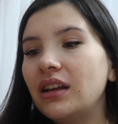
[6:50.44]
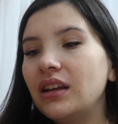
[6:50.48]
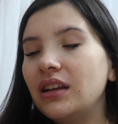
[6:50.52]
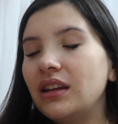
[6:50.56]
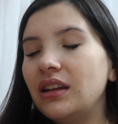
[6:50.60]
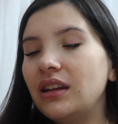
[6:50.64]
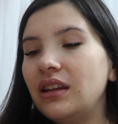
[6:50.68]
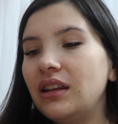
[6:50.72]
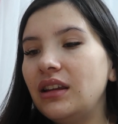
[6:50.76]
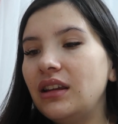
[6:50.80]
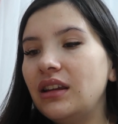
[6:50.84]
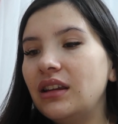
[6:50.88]

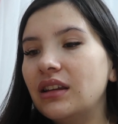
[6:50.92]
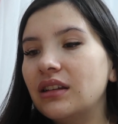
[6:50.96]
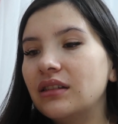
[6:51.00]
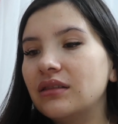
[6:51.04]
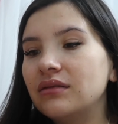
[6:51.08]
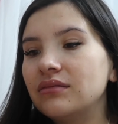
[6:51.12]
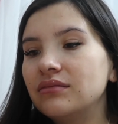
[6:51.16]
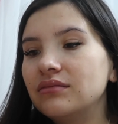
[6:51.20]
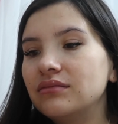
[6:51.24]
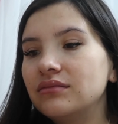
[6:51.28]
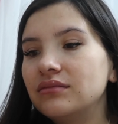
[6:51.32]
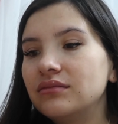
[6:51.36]
И
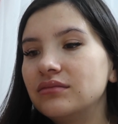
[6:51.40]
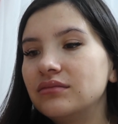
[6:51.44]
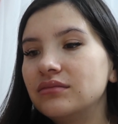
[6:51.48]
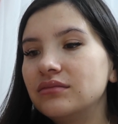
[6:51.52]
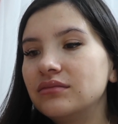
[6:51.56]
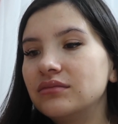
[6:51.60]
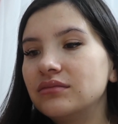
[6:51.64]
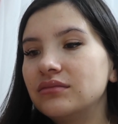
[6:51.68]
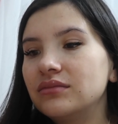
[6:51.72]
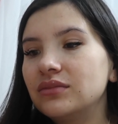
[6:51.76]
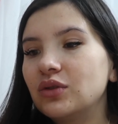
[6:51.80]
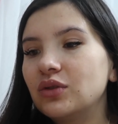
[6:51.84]

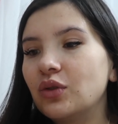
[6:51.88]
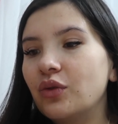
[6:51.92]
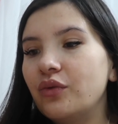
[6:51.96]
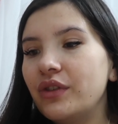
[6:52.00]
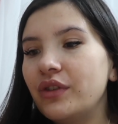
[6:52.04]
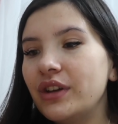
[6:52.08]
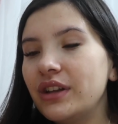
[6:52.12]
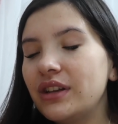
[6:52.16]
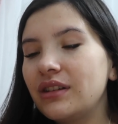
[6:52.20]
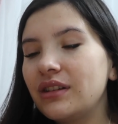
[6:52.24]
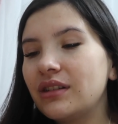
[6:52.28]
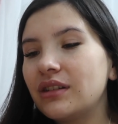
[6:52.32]

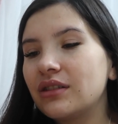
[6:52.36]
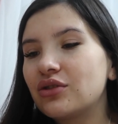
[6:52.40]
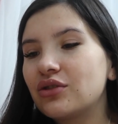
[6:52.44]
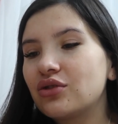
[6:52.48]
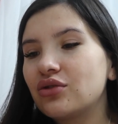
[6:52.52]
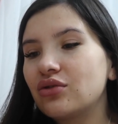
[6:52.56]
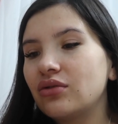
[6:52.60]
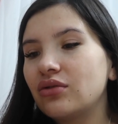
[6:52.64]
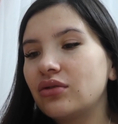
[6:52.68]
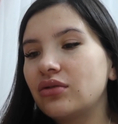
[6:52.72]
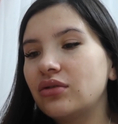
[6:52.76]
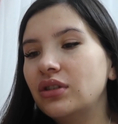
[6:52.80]
уверена,
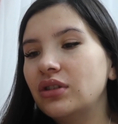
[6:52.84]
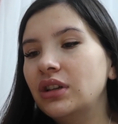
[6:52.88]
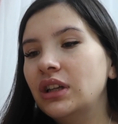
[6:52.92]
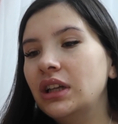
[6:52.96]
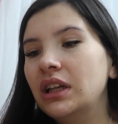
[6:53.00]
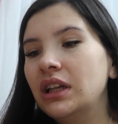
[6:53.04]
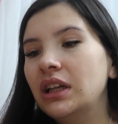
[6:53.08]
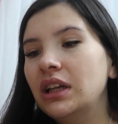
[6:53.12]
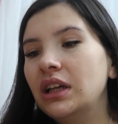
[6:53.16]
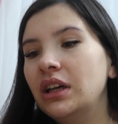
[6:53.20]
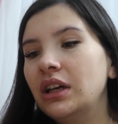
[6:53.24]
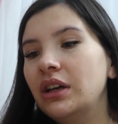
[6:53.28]
что
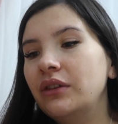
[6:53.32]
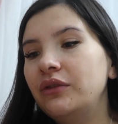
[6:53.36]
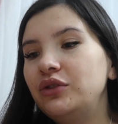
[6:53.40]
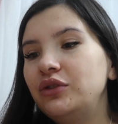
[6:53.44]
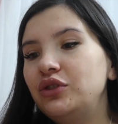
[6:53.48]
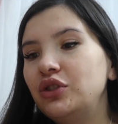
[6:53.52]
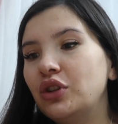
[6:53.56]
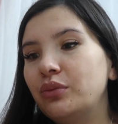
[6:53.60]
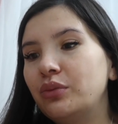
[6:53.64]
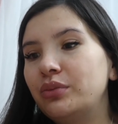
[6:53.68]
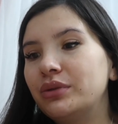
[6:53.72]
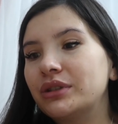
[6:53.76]

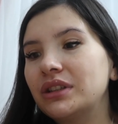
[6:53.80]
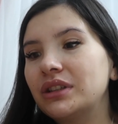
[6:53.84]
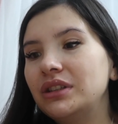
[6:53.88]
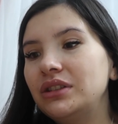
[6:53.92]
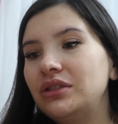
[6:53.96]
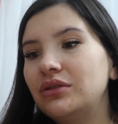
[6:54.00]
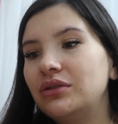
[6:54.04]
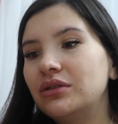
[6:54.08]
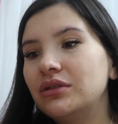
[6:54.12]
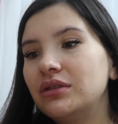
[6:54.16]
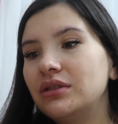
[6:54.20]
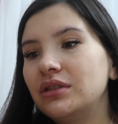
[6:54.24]
все
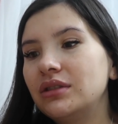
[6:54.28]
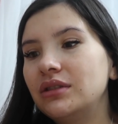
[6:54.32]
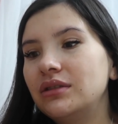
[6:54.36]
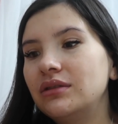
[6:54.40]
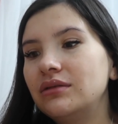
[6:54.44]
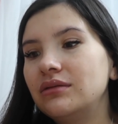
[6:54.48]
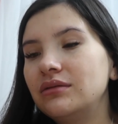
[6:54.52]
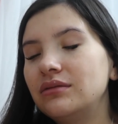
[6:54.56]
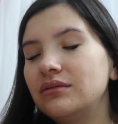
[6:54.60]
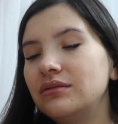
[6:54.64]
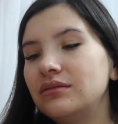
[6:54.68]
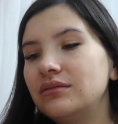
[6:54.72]
пройдет
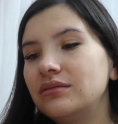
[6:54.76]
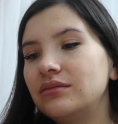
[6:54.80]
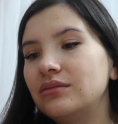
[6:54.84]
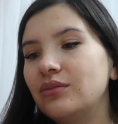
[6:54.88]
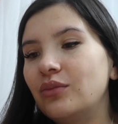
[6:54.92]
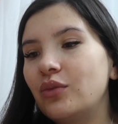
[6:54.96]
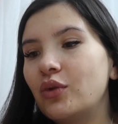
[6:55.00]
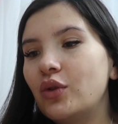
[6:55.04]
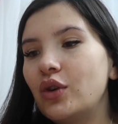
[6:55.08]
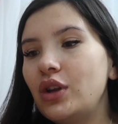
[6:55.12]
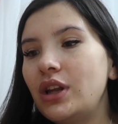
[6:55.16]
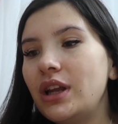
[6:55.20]

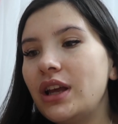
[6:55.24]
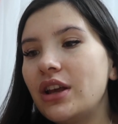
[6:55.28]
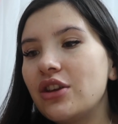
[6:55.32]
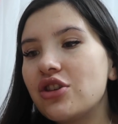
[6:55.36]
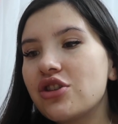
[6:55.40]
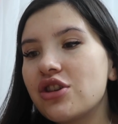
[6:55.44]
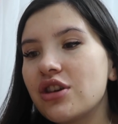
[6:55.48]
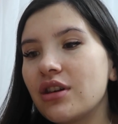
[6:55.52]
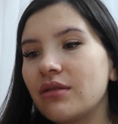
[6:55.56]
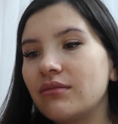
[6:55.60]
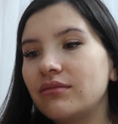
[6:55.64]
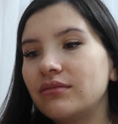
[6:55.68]
более
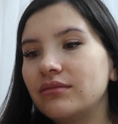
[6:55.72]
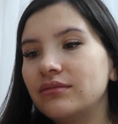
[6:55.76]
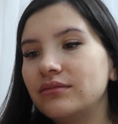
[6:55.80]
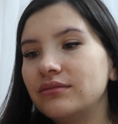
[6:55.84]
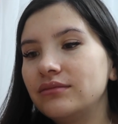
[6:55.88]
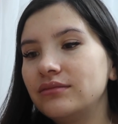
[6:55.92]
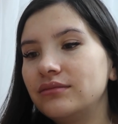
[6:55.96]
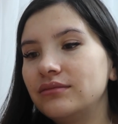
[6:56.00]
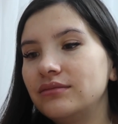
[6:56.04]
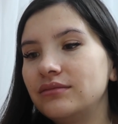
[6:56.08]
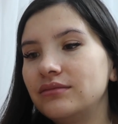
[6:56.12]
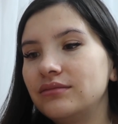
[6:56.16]
чем
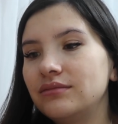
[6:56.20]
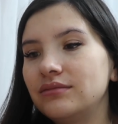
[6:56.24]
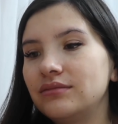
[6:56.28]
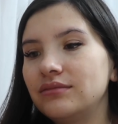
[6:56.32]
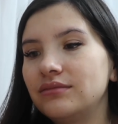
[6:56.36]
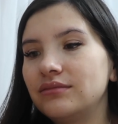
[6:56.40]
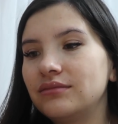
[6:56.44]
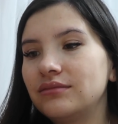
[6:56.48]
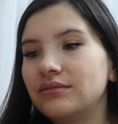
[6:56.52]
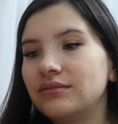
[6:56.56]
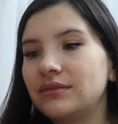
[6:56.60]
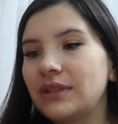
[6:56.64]

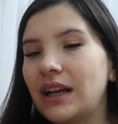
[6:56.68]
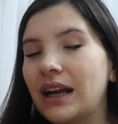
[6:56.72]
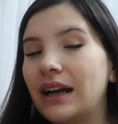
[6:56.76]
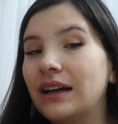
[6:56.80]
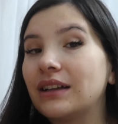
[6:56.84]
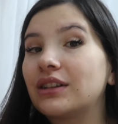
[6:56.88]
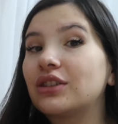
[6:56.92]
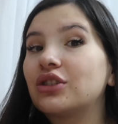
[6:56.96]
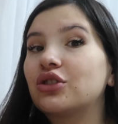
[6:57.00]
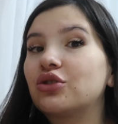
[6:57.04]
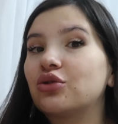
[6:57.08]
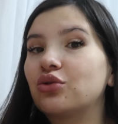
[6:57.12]

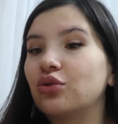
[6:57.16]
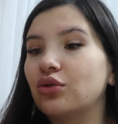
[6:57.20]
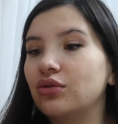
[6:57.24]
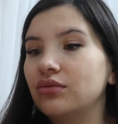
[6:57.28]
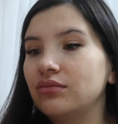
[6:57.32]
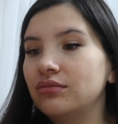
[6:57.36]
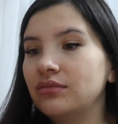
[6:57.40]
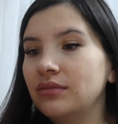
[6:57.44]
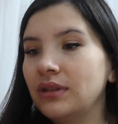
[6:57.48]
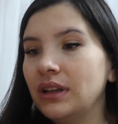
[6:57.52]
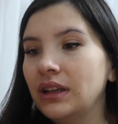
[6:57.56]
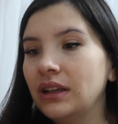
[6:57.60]
хорошо.
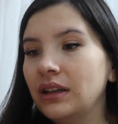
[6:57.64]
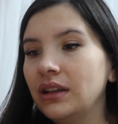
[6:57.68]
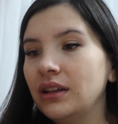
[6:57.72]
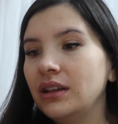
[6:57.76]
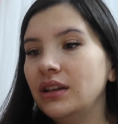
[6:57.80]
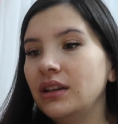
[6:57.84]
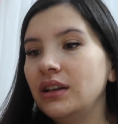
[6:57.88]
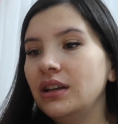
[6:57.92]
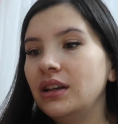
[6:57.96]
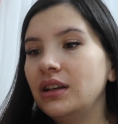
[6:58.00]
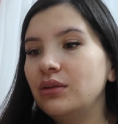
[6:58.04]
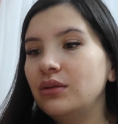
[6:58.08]

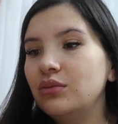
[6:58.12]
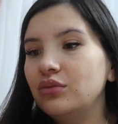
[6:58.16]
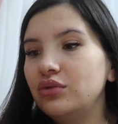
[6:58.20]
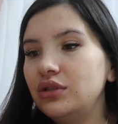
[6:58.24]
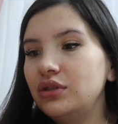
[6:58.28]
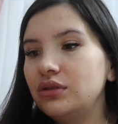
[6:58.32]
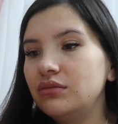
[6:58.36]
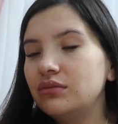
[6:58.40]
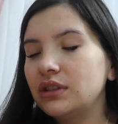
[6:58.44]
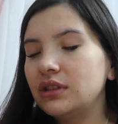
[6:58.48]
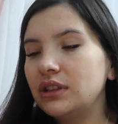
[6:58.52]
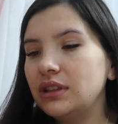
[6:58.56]

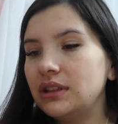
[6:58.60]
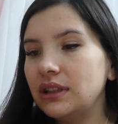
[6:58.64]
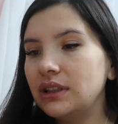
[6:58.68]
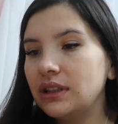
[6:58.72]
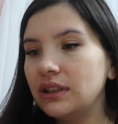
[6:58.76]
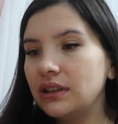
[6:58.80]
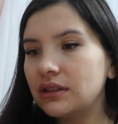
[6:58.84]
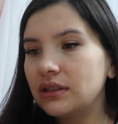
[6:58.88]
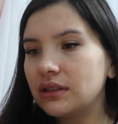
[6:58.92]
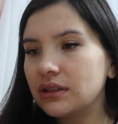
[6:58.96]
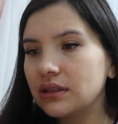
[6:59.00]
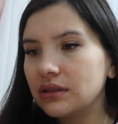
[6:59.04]
Будем
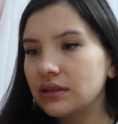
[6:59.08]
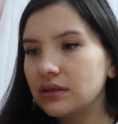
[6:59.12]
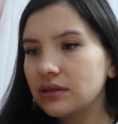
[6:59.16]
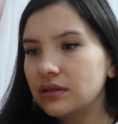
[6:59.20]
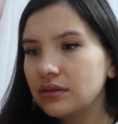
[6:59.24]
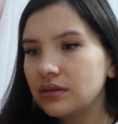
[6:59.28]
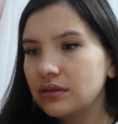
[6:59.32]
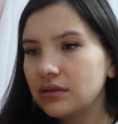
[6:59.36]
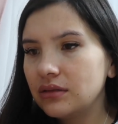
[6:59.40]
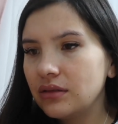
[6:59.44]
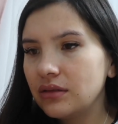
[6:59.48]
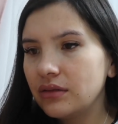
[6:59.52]
надеяться.
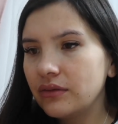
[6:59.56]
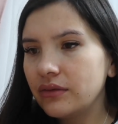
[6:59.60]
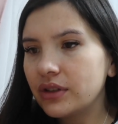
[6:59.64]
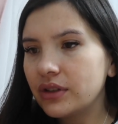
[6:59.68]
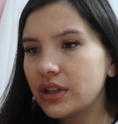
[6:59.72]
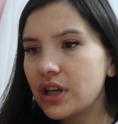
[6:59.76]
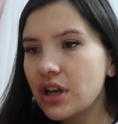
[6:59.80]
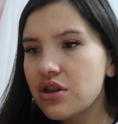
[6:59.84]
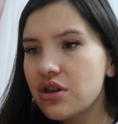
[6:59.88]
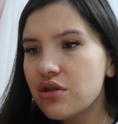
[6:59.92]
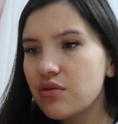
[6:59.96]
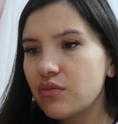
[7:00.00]

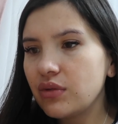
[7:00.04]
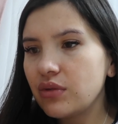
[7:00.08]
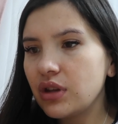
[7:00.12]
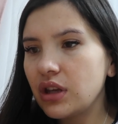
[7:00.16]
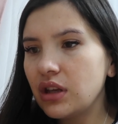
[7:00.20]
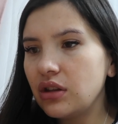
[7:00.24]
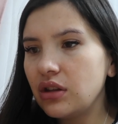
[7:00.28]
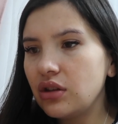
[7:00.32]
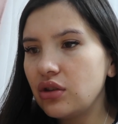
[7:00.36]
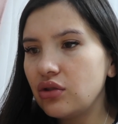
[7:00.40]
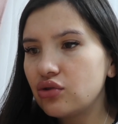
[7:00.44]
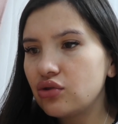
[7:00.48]
Врач
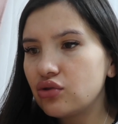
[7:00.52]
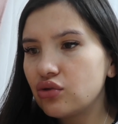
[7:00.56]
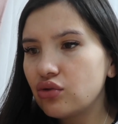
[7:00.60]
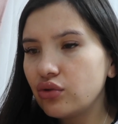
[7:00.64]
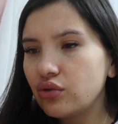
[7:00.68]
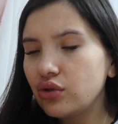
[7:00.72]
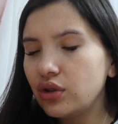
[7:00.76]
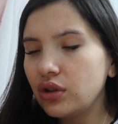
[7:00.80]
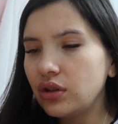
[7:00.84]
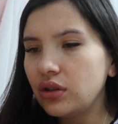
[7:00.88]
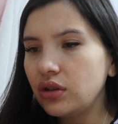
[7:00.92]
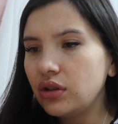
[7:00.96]
мне ничто,
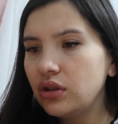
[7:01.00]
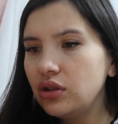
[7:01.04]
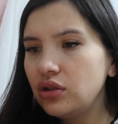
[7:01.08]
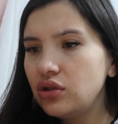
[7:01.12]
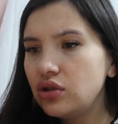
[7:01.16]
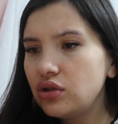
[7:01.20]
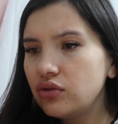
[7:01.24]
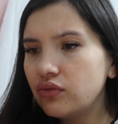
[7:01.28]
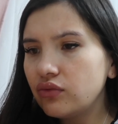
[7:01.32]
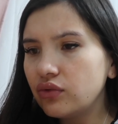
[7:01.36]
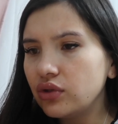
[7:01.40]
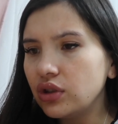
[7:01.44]

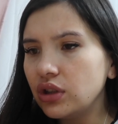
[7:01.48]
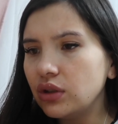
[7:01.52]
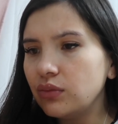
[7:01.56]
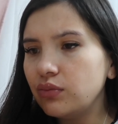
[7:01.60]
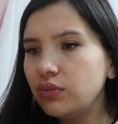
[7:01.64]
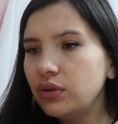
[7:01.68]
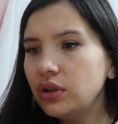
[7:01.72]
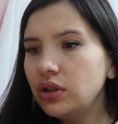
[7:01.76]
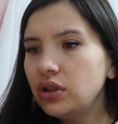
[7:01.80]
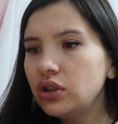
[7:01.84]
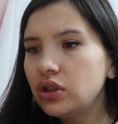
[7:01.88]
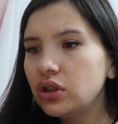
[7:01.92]
ничего не
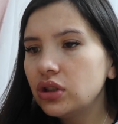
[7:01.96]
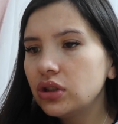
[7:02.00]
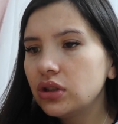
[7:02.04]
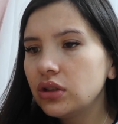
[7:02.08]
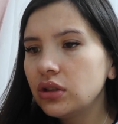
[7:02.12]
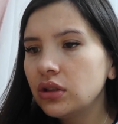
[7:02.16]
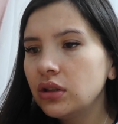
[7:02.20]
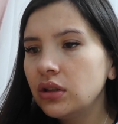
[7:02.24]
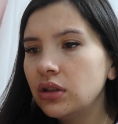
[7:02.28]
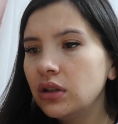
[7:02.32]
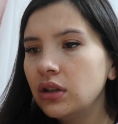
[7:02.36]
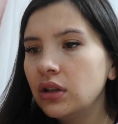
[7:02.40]
пишет,
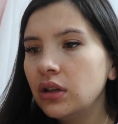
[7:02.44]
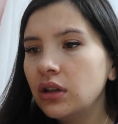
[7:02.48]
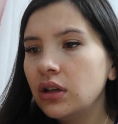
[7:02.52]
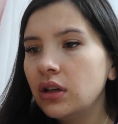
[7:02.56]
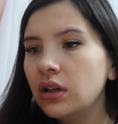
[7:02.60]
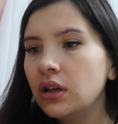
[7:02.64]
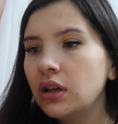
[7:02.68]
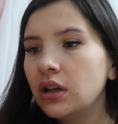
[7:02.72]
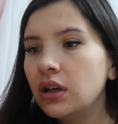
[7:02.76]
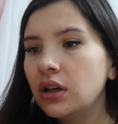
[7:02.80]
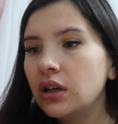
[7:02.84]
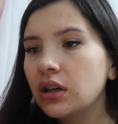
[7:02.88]

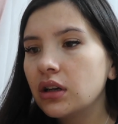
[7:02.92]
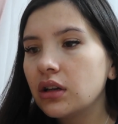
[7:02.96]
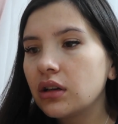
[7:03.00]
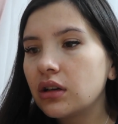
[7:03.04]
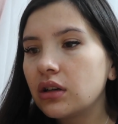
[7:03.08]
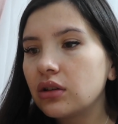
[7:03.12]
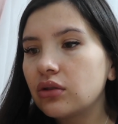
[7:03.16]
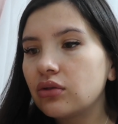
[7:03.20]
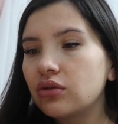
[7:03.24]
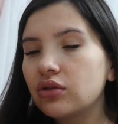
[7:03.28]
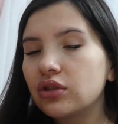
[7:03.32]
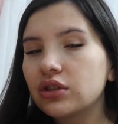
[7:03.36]

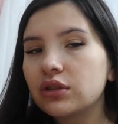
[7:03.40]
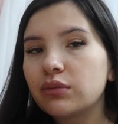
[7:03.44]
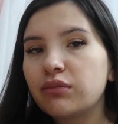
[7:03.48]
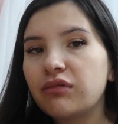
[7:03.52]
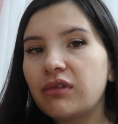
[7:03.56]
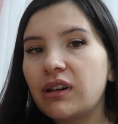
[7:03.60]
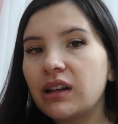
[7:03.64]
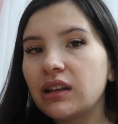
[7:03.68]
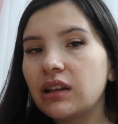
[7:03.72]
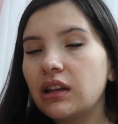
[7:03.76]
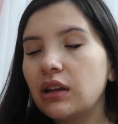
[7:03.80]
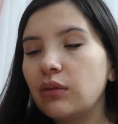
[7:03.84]
который с
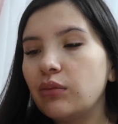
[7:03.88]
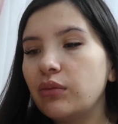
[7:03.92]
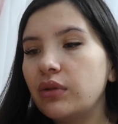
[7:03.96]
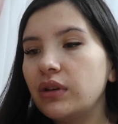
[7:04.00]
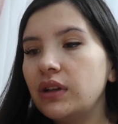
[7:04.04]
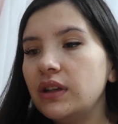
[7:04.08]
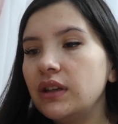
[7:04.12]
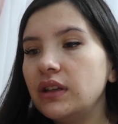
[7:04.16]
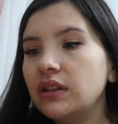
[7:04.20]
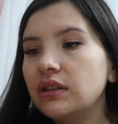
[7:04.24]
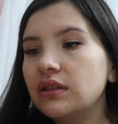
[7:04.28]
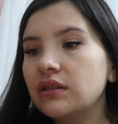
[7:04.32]
платной
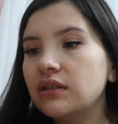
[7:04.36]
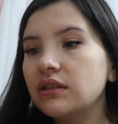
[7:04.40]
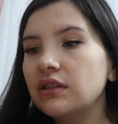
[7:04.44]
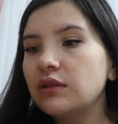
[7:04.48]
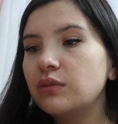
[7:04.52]
больницы.